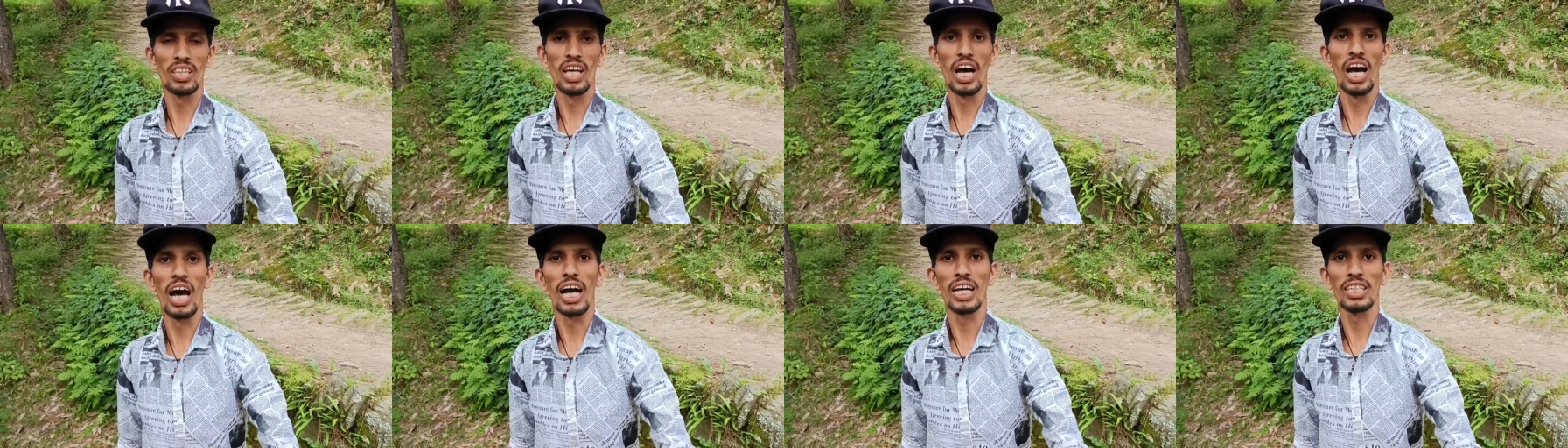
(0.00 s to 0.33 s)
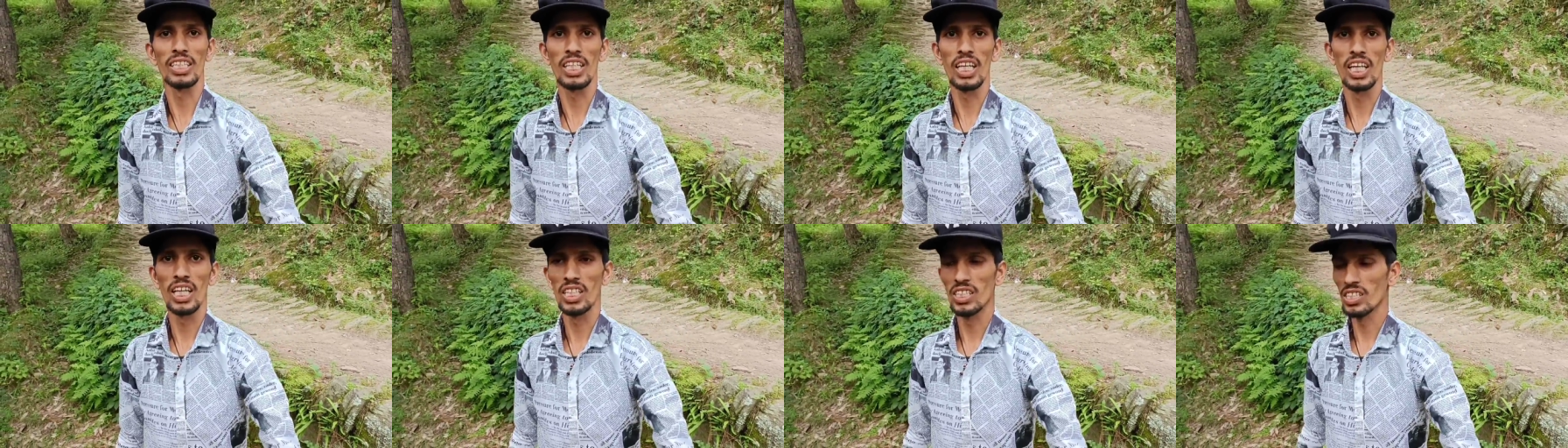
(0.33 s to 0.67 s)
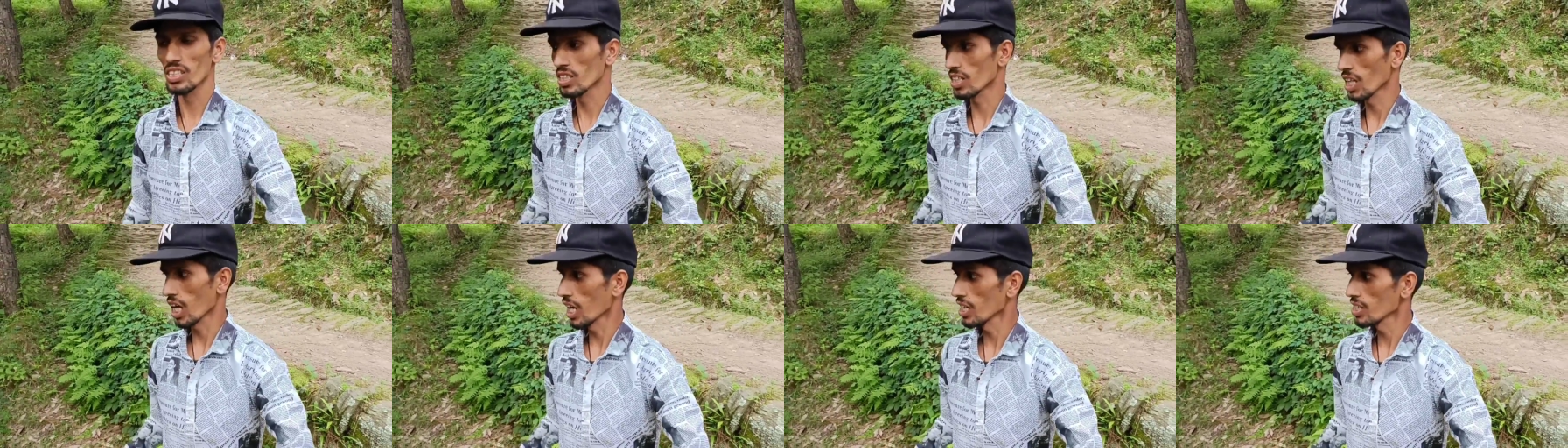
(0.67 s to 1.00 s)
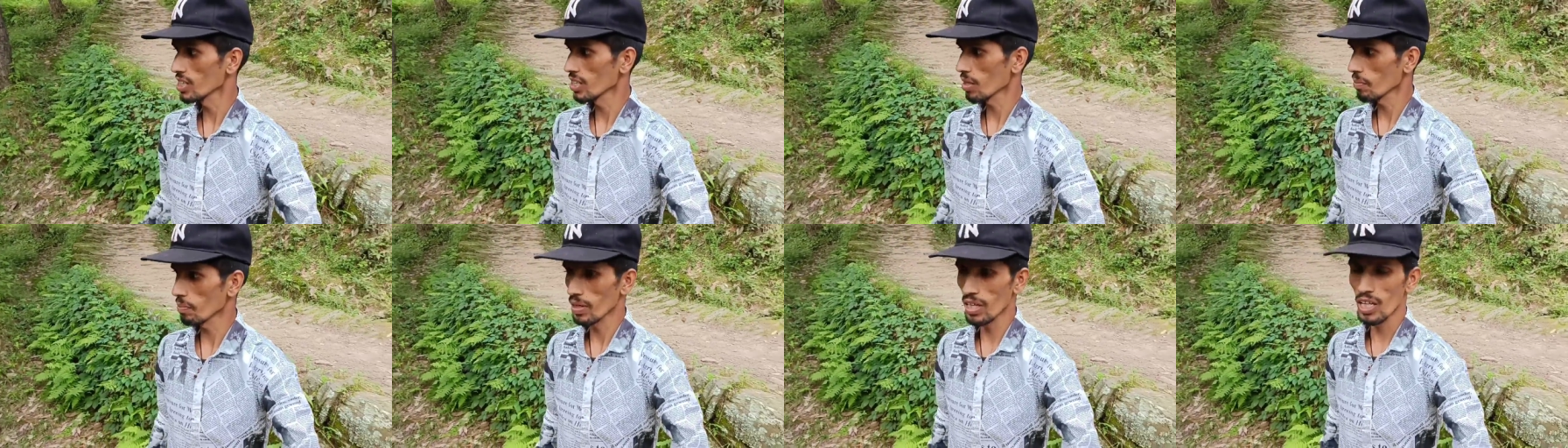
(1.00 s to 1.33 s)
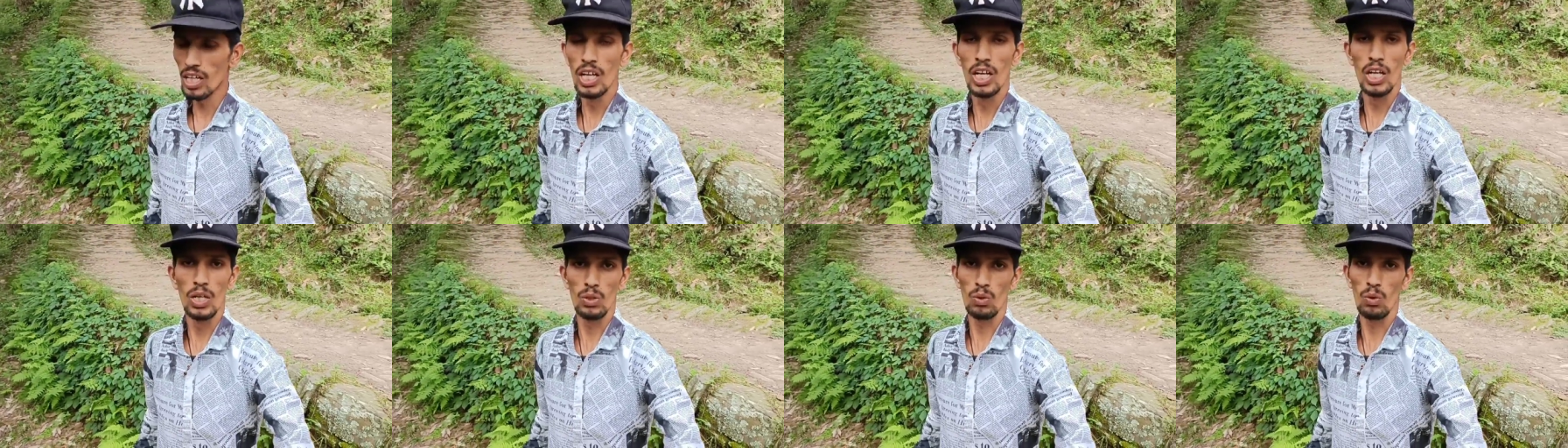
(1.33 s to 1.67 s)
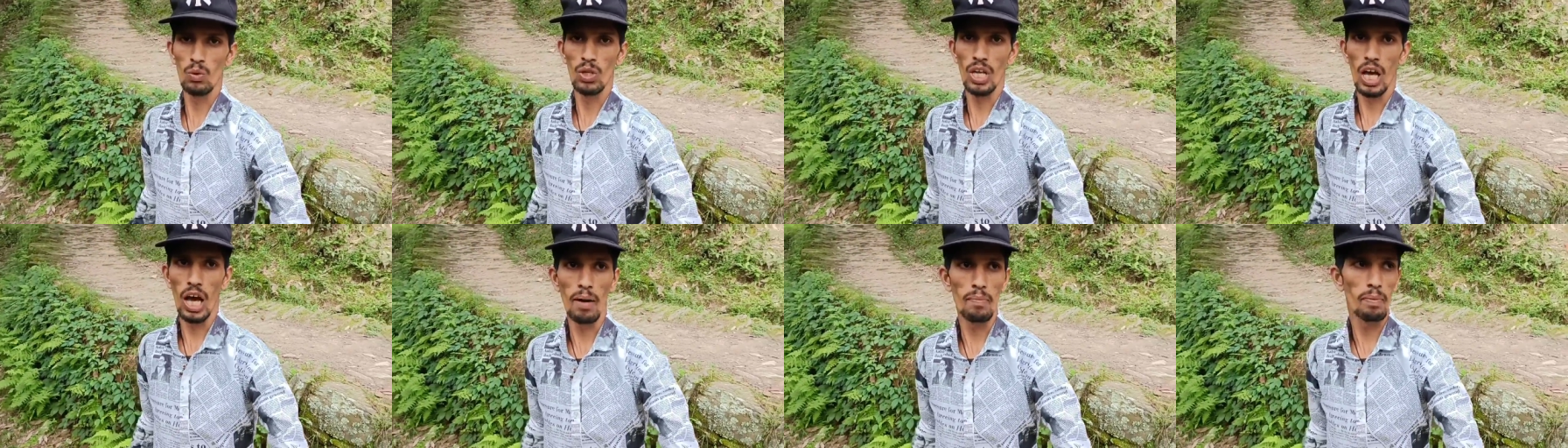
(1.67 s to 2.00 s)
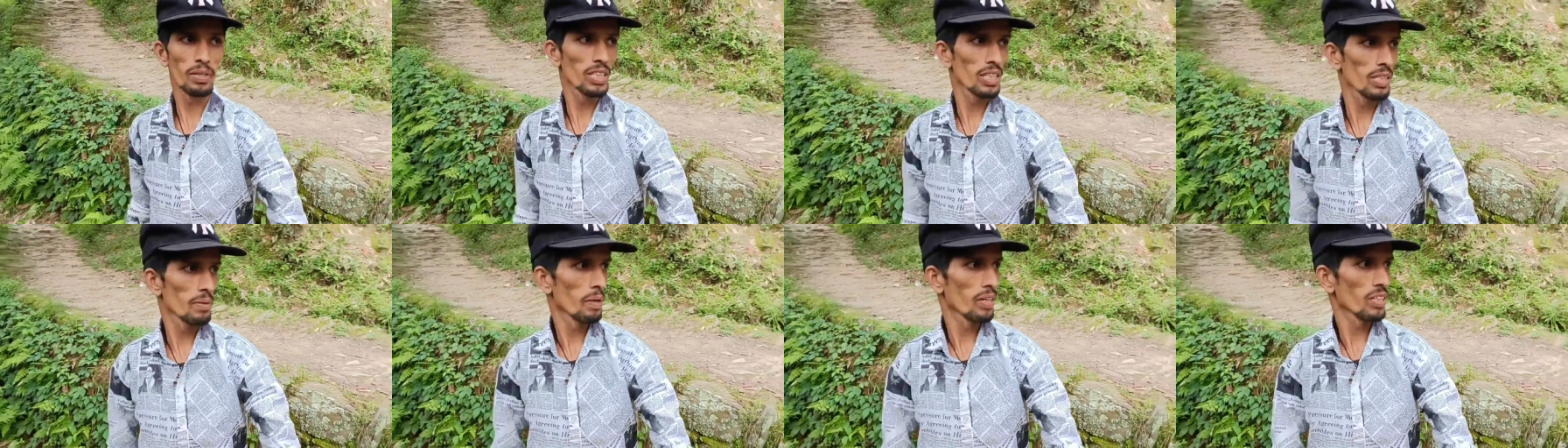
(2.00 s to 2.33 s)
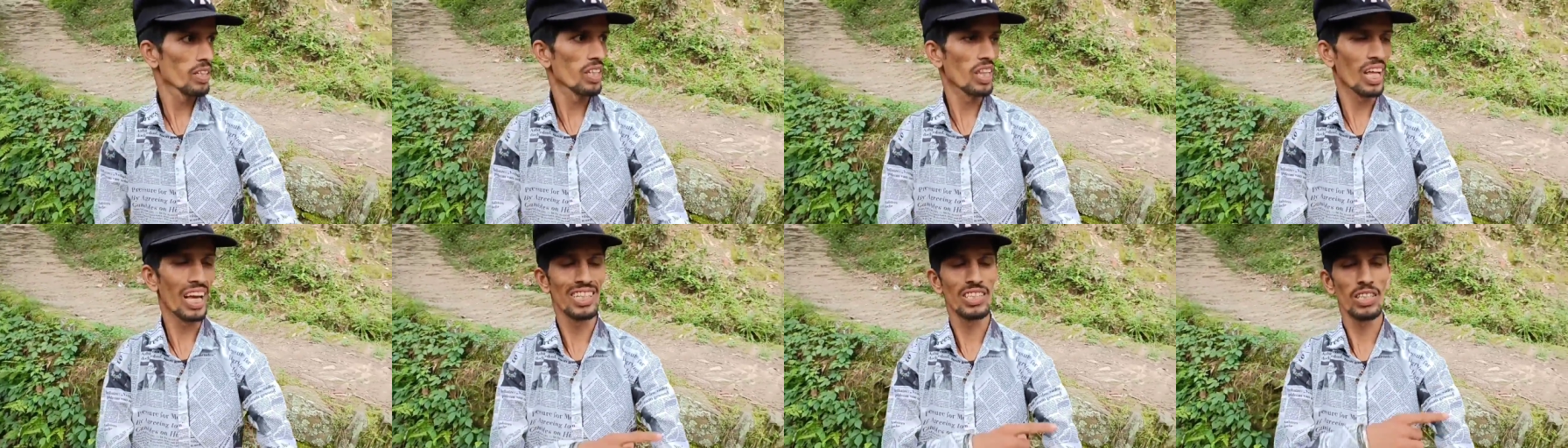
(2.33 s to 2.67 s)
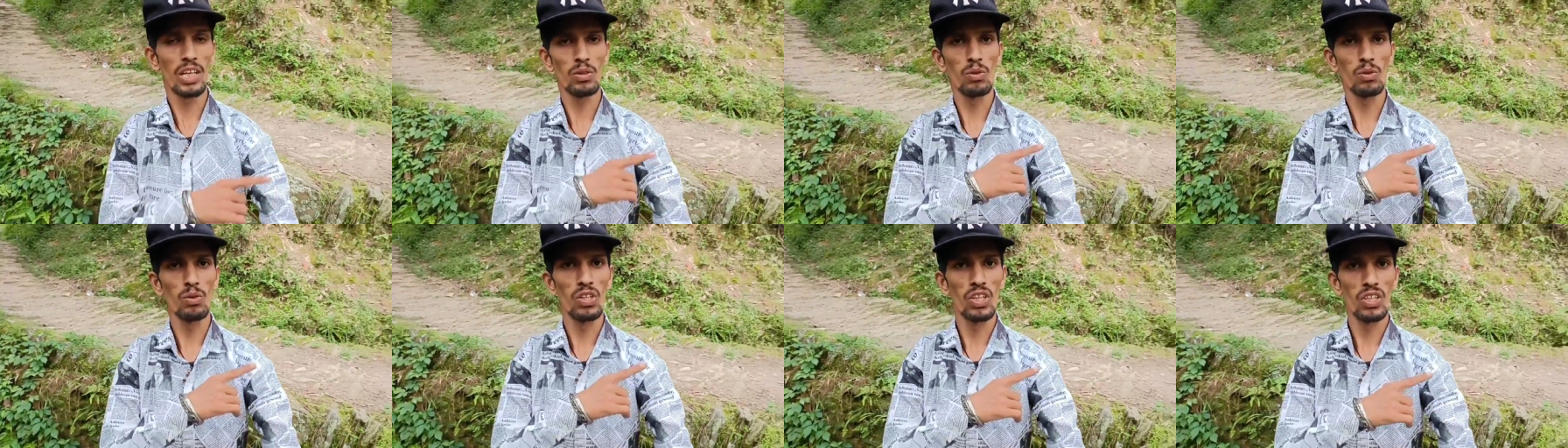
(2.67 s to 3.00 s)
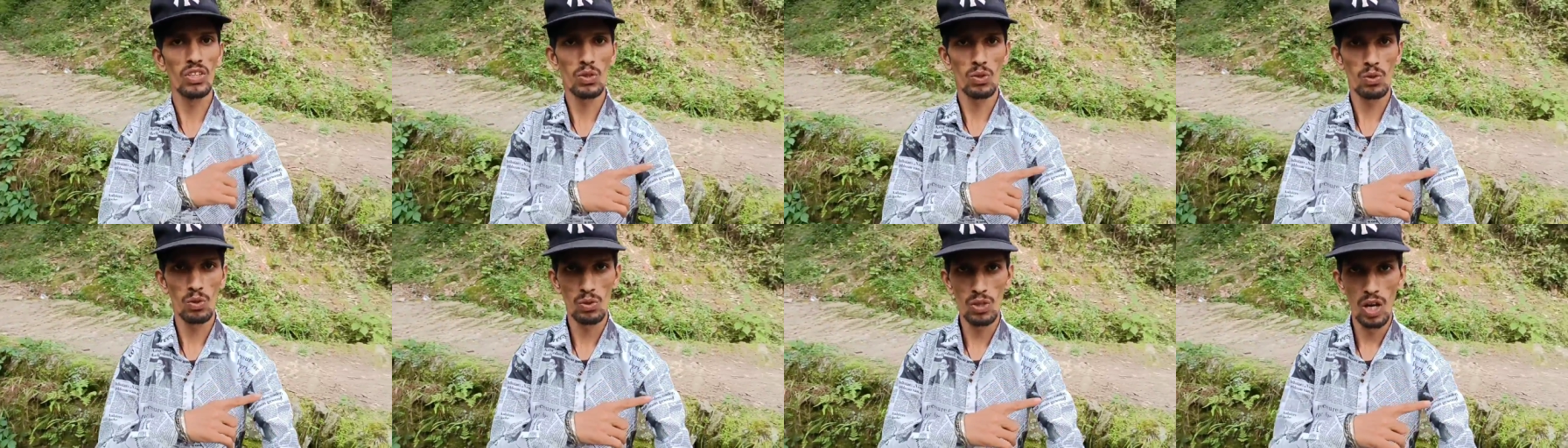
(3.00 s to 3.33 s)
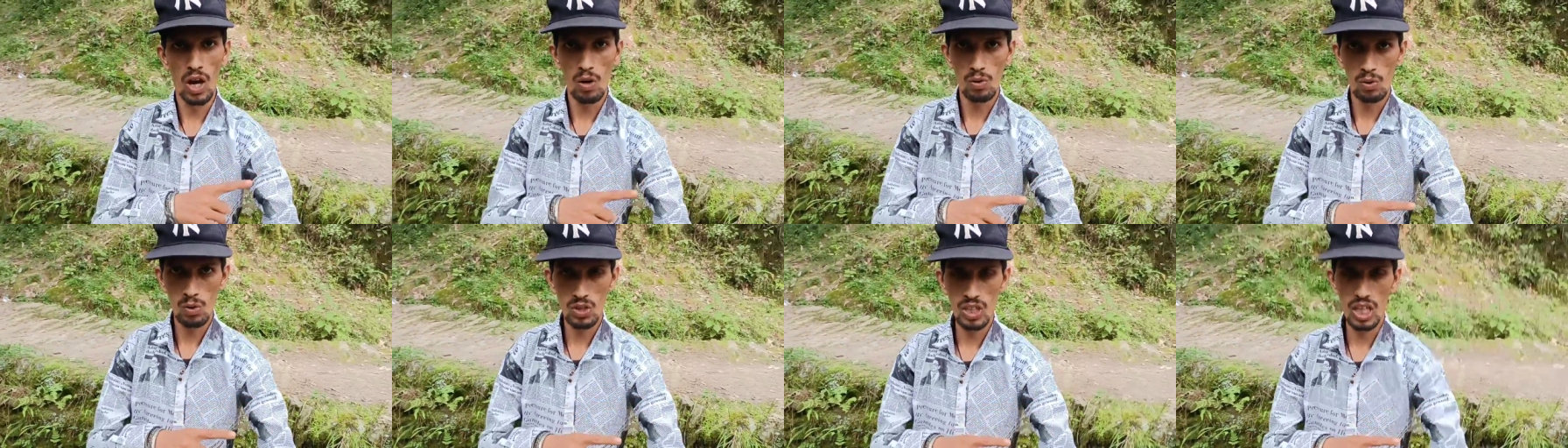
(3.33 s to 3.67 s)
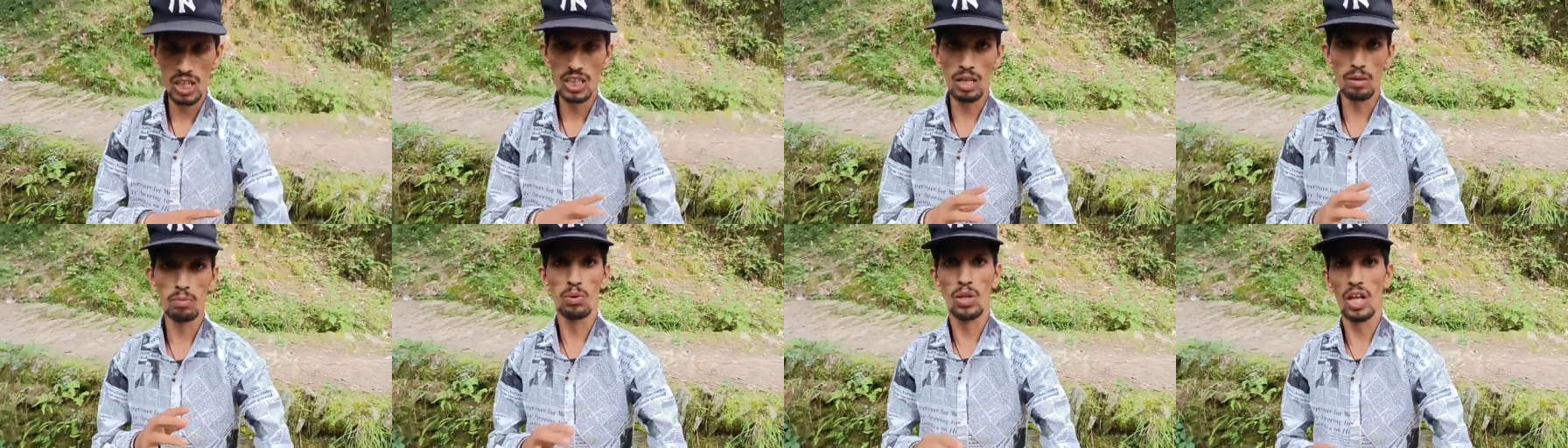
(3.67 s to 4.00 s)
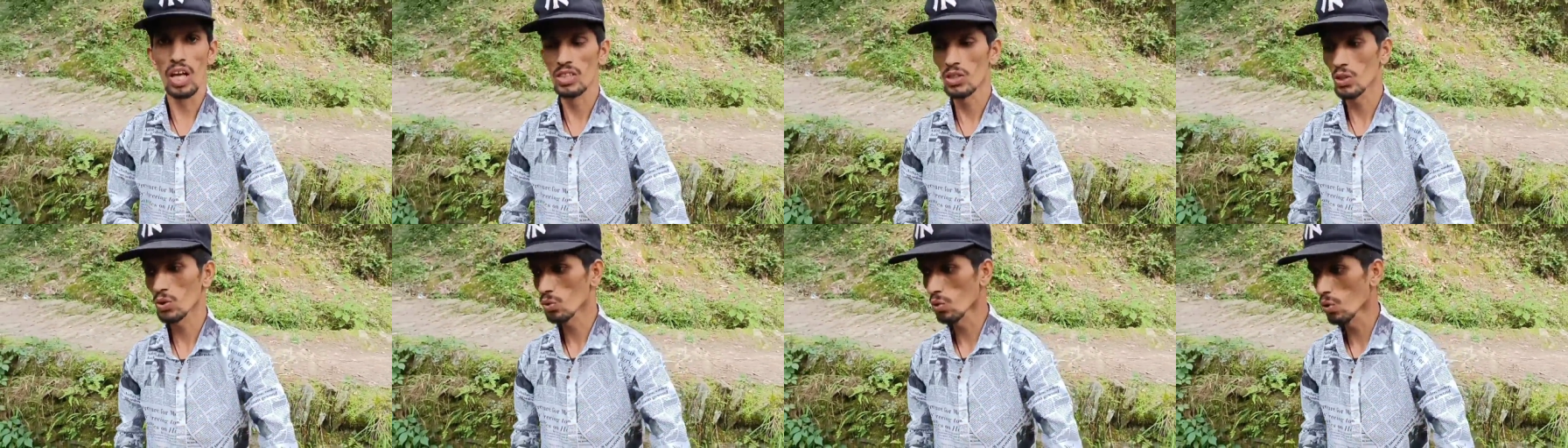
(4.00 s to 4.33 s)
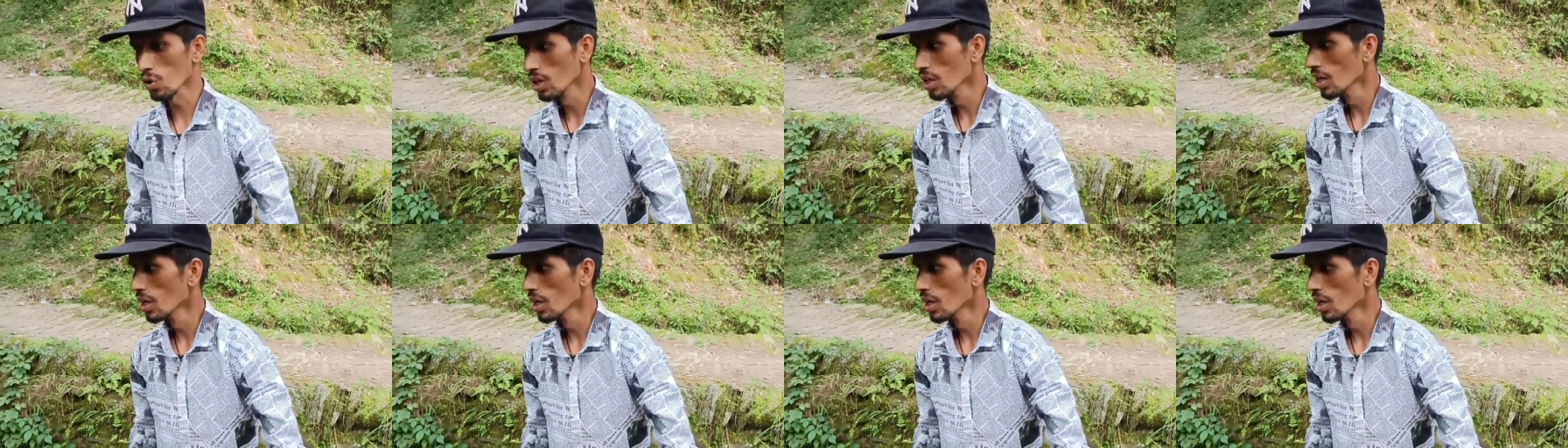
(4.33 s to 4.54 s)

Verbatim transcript: धार के इस रास्ते पे तो यहाँ पर से बाकी रास्ता तो नीचे को गांव को जाता है बुनासी को